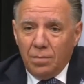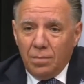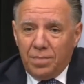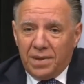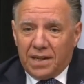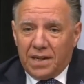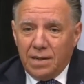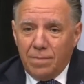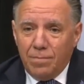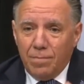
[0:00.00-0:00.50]

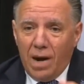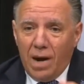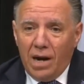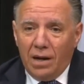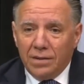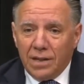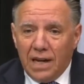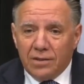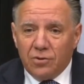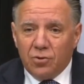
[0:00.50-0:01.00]
puis qui
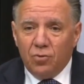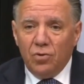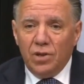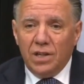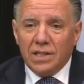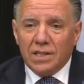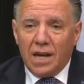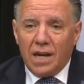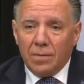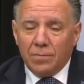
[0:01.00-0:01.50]
demande à tous
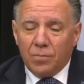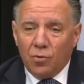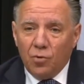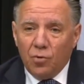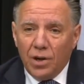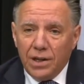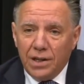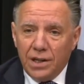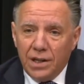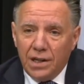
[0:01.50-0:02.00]
les
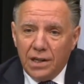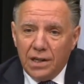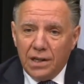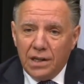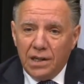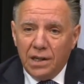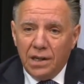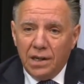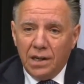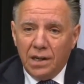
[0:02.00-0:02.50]

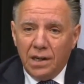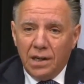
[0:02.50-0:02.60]
employés